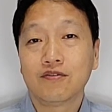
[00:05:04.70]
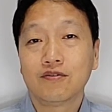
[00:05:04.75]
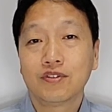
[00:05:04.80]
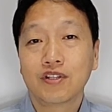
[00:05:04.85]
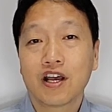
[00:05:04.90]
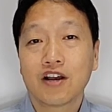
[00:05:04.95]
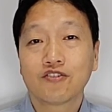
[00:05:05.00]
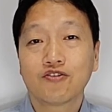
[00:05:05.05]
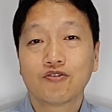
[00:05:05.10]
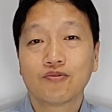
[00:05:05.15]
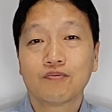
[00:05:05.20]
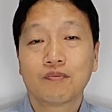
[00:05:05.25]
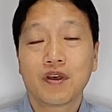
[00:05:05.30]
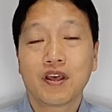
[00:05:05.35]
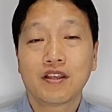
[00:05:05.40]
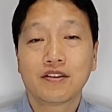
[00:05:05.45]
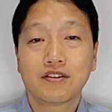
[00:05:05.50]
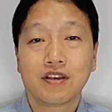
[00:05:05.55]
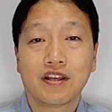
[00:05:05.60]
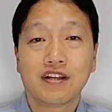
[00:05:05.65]

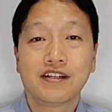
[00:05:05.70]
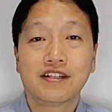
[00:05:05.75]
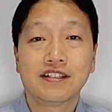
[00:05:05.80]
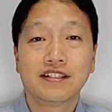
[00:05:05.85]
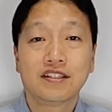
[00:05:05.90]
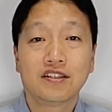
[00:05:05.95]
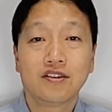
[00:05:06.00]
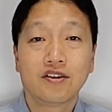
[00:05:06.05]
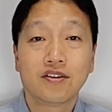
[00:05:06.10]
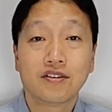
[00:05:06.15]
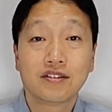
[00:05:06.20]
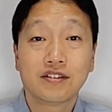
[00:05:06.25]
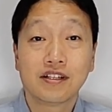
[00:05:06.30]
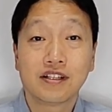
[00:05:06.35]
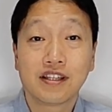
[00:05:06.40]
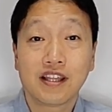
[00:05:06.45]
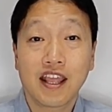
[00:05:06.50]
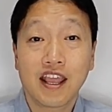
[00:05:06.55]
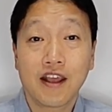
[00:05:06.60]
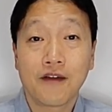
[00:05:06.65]
우상숭배의 죄를
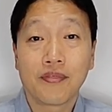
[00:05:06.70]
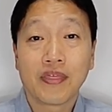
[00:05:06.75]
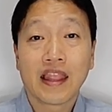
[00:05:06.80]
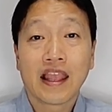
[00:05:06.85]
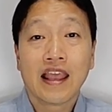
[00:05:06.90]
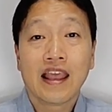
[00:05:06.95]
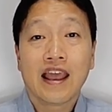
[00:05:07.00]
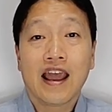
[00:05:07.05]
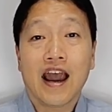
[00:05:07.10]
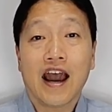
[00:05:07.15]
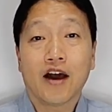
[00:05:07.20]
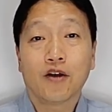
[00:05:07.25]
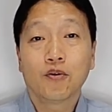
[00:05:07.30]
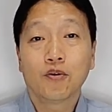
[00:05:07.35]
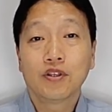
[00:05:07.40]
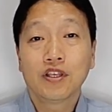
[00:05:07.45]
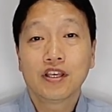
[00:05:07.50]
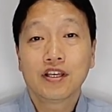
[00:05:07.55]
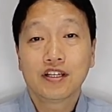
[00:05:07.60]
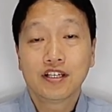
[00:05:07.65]
지었을 때
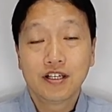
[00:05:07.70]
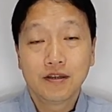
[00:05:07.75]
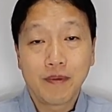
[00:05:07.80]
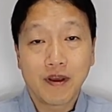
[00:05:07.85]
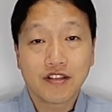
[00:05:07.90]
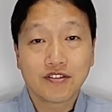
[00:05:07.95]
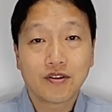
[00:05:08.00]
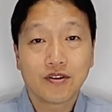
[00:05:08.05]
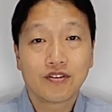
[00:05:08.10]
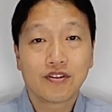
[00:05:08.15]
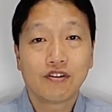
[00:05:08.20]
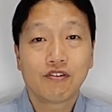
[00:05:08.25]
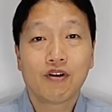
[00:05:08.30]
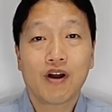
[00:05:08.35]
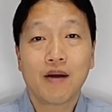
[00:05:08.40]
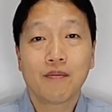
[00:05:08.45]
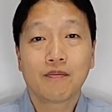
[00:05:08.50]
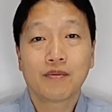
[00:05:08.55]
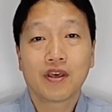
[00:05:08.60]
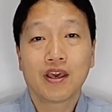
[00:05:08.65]
아론이 그 백성들과
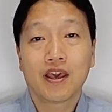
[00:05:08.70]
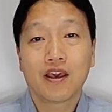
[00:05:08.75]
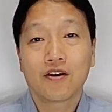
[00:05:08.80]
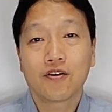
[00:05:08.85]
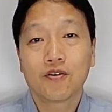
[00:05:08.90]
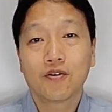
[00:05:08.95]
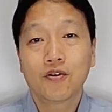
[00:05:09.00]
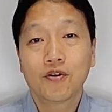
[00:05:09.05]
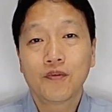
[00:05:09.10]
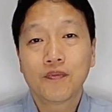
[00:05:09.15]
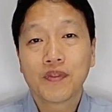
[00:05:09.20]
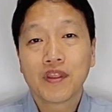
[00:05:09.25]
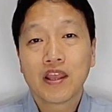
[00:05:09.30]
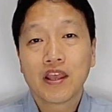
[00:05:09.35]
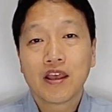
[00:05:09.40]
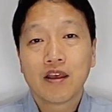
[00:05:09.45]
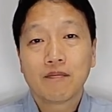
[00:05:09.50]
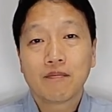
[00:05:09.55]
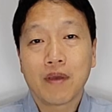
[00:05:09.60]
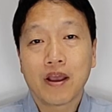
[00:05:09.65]
함께했고
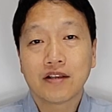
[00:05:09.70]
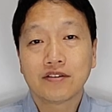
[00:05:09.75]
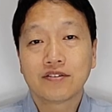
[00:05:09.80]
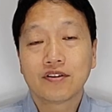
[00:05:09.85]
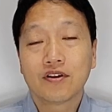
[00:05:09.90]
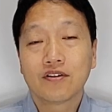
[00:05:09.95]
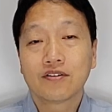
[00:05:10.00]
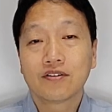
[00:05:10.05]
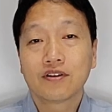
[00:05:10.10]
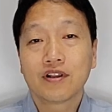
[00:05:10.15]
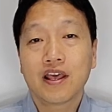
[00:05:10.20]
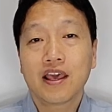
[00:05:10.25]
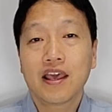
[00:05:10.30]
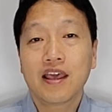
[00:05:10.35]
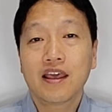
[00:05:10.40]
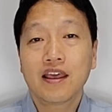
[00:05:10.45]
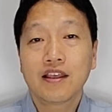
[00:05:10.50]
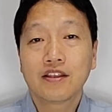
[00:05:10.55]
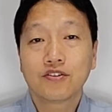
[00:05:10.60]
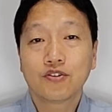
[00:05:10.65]

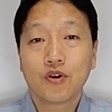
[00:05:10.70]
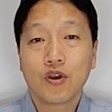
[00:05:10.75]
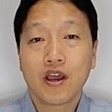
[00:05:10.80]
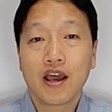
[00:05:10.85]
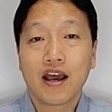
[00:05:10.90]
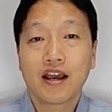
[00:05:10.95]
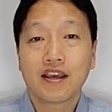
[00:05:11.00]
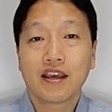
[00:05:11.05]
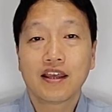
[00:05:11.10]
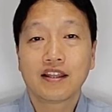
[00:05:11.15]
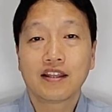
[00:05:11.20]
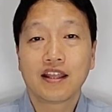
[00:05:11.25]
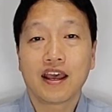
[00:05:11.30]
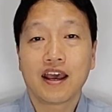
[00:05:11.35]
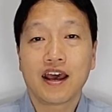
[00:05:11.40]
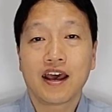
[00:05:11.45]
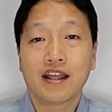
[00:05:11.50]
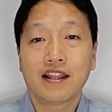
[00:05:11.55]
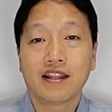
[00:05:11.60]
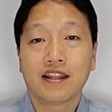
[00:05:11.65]
백성들의 죄악에
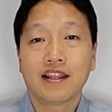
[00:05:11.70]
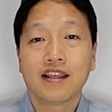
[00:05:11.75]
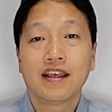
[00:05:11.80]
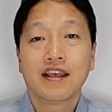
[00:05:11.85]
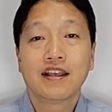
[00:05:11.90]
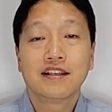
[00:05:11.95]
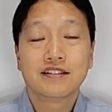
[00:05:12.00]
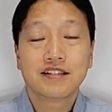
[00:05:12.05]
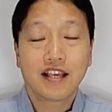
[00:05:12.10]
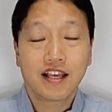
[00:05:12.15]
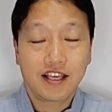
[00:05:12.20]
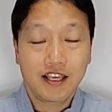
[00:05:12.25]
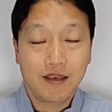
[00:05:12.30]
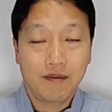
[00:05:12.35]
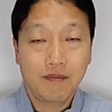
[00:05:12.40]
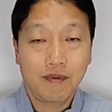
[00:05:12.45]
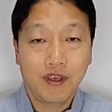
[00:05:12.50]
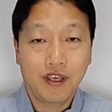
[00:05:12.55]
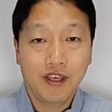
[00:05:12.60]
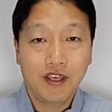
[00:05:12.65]
대한
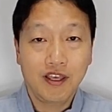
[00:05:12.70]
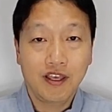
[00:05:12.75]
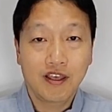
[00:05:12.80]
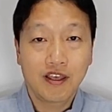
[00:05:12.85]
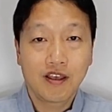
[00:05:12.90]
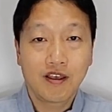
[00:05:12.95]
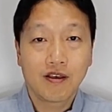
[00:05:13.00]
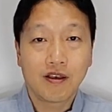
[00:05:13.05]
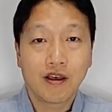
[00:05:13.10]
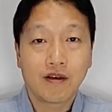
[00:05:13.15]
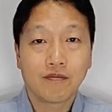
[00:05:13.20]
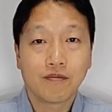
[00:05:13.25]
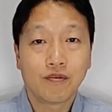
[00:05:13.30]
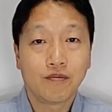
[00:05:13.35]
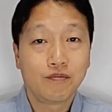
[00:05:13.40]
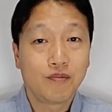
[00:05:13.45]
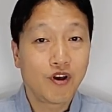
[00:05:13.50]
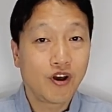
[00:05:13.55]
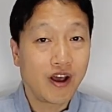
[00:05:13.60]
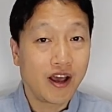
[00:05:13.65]
책임이
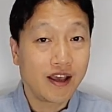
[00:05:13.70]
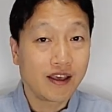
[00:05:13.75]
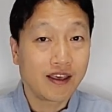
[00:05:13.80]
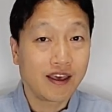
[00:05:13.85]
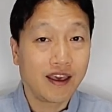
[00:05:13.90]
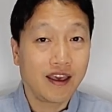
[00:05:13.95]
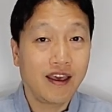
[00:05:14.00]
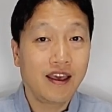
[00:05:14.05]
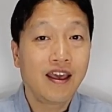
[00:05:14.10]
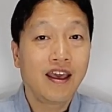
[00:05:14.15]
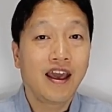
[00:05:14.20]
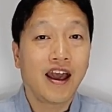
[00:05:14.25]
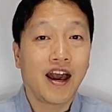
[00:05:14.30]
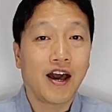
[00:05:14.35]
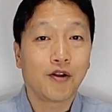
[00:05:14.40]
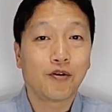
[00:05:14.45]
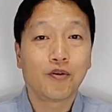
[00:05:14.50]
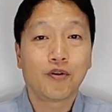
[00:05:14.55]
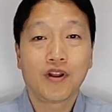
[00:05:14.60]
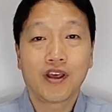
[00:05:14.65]
분명하게
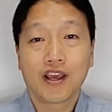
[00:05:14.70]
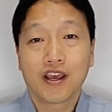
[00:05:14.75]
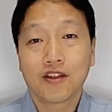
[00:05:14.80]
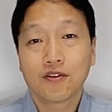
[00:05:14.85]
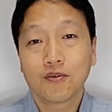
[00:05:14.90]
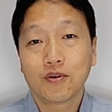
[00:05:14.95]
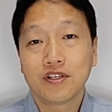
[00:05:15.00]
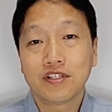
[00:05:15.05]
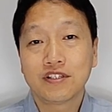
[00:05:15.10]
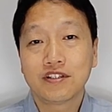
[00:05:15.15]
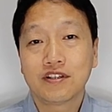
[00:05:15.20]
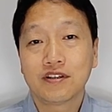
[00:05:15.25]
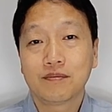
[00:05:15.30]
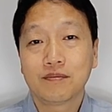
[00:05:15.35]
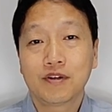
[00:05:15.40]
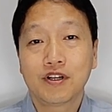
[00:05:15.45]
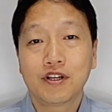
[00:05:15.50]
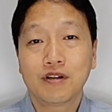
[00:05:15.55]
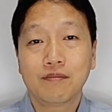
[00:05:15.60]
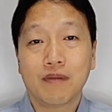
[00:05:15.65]
아론에게도
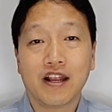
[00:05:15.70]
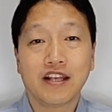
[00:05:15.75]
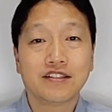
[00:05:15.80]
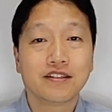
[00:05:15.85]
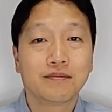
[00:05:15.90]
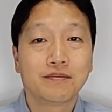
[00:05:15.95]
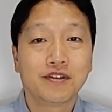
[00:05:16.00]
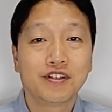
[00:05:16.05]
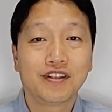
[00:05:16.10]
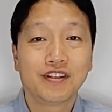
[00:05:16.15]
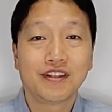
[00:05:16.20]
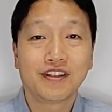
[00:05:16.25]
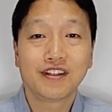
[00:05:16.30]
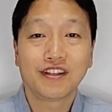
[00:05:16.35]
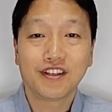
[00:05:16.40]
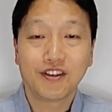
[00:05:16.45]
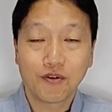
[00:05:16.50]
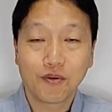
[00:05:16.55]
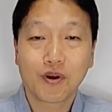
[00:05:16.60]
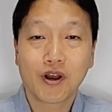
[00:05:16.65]
있음을 말씀은
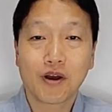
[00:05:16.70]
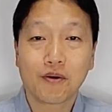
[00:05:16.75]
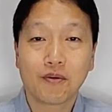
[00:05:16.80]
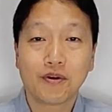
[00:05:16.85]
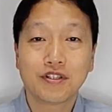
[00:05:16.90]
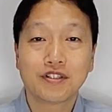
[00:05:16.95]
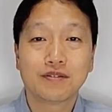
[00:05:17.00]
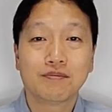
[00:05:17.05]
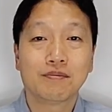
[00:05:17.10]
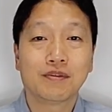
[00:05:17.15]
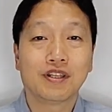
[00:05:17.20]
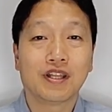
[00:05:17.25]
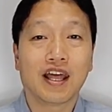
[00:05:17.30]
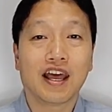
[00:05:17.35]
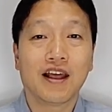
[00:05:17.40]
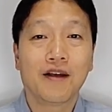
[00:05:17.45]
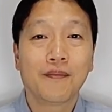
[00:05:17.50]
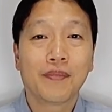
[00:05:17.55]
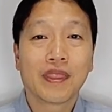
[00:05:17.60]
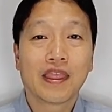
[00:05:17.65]
기록하고 있습니다.